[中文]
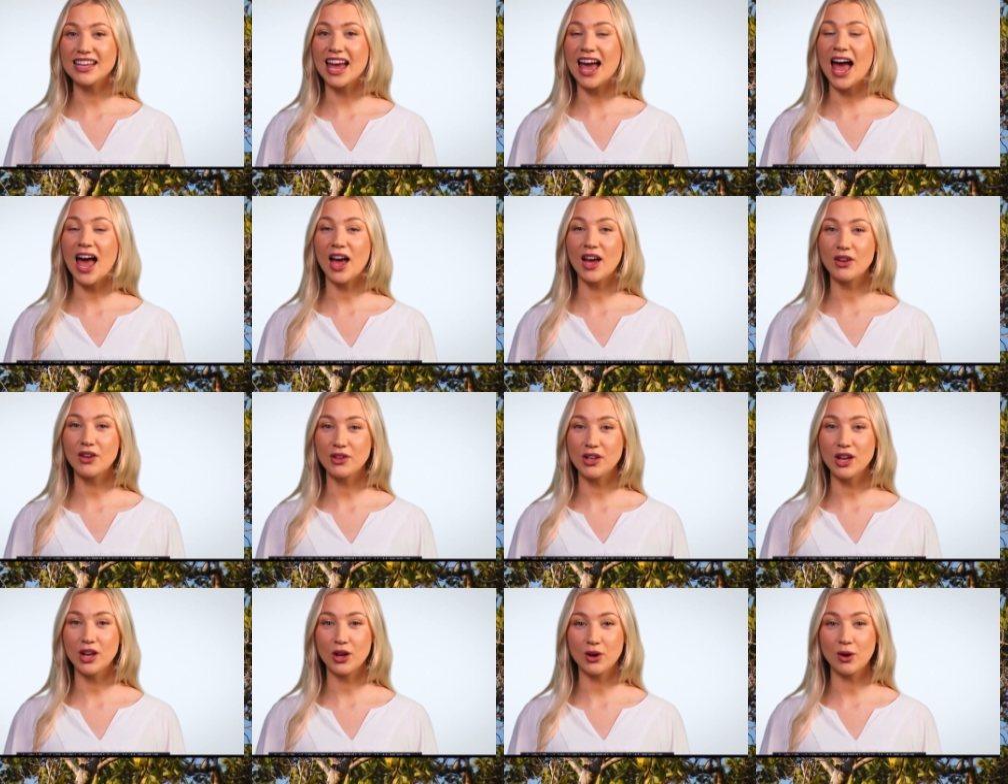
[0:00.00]
Every
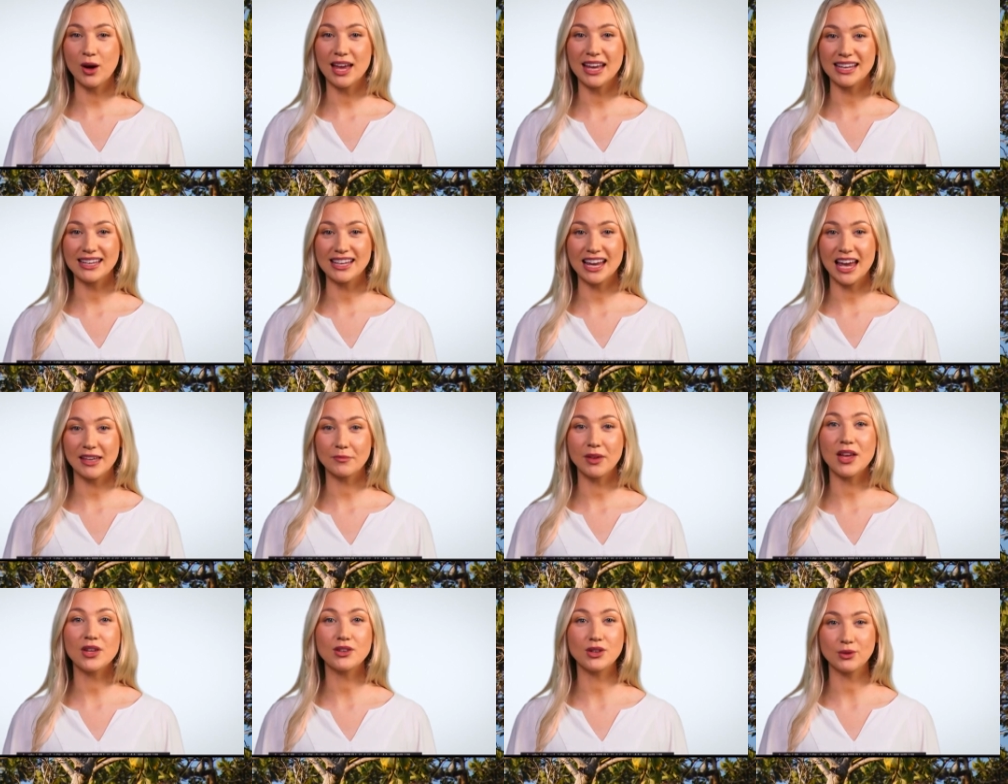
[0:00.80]
story,
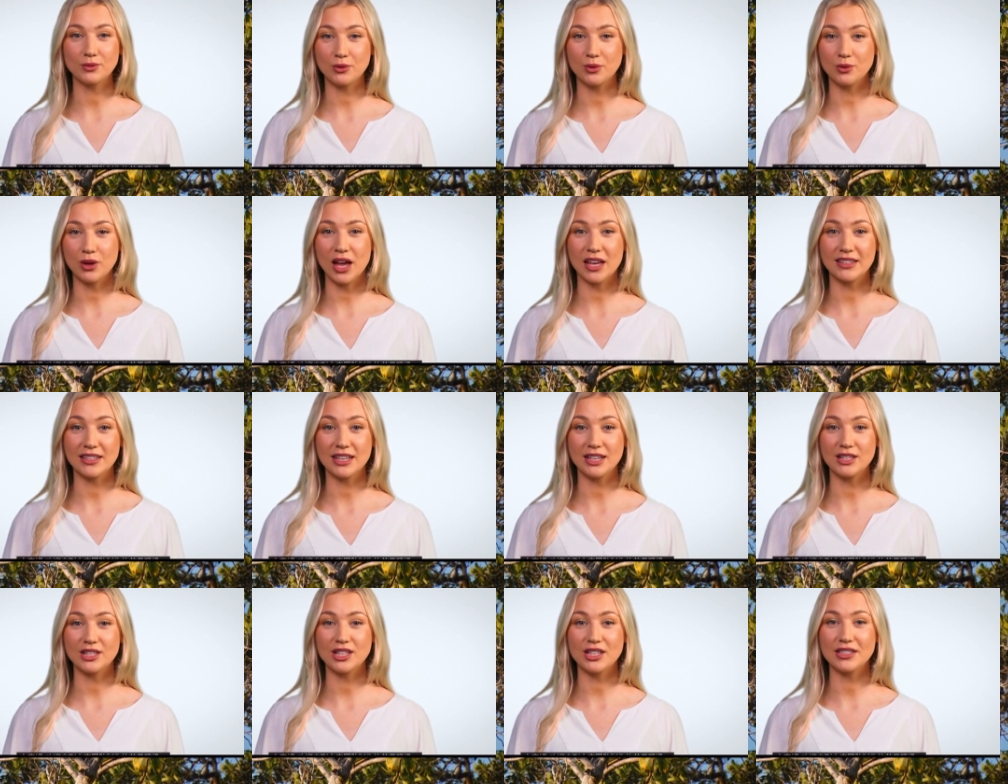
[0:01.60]
every
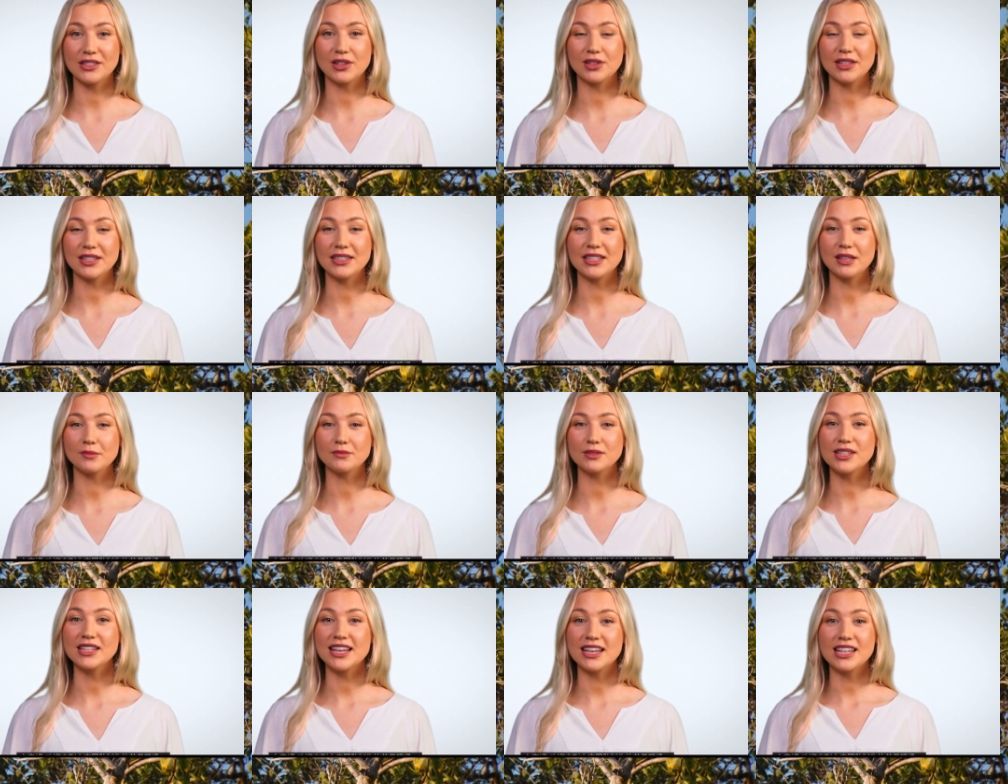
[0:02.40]
play.
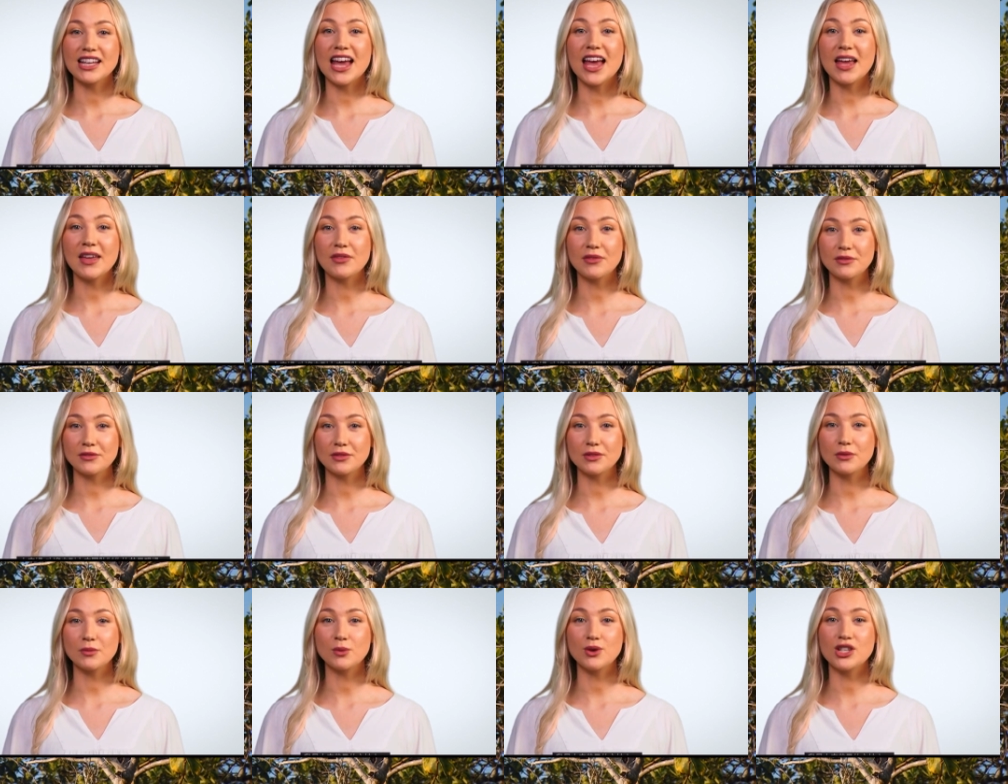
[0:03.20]
Living
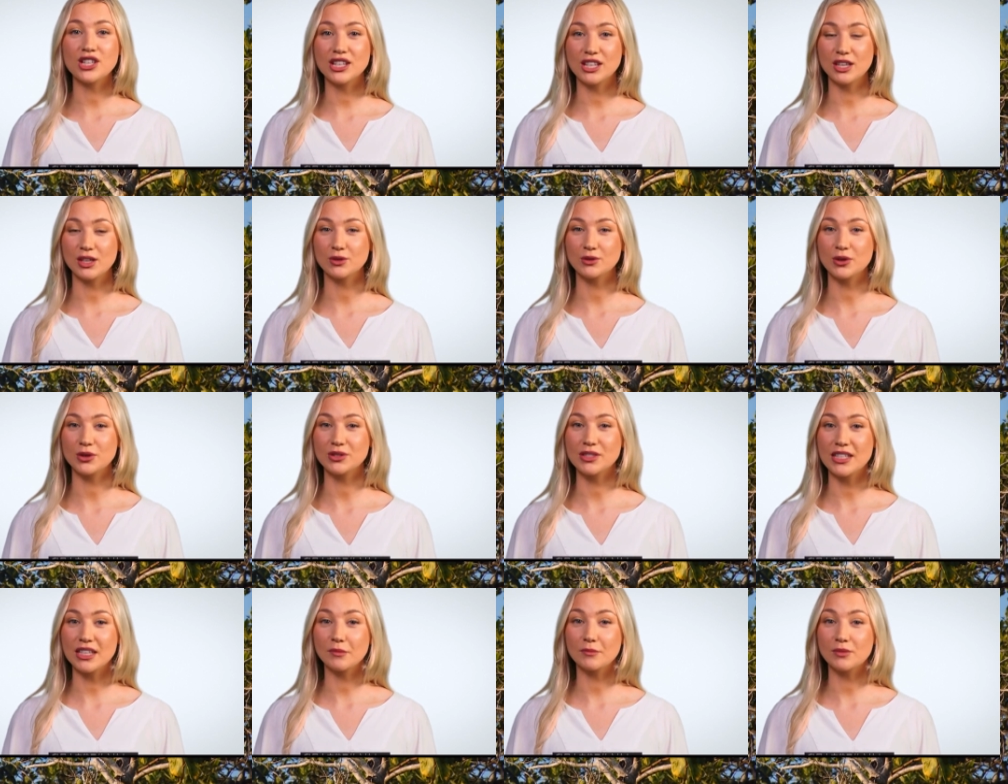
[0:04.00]
clear, we
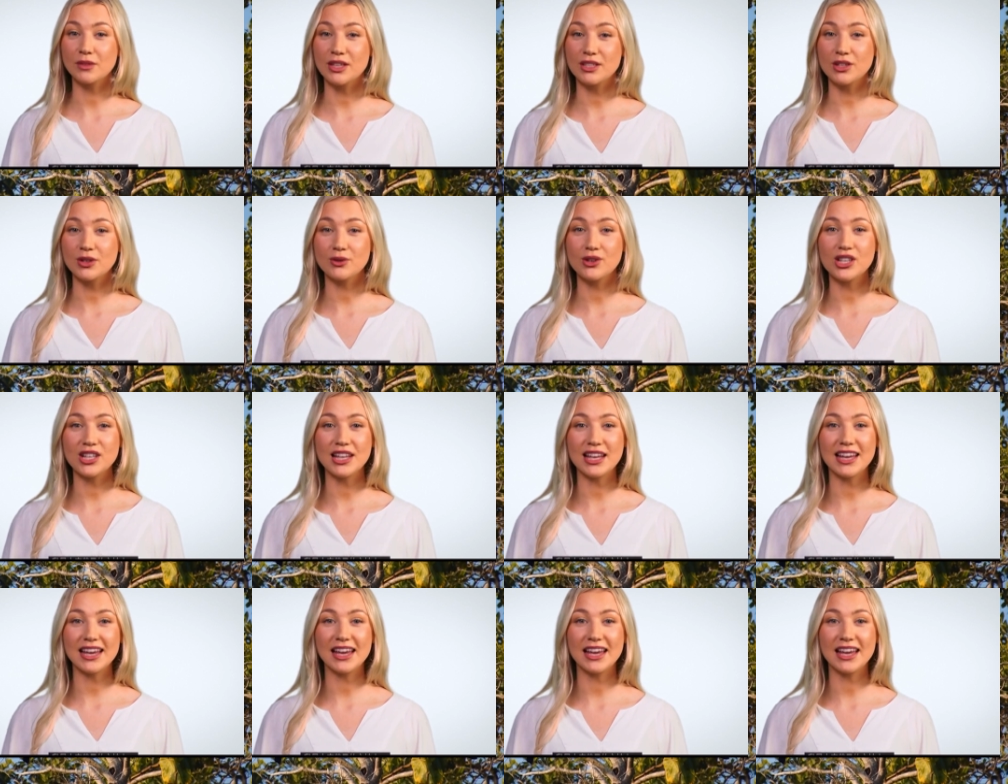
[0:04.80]
convey.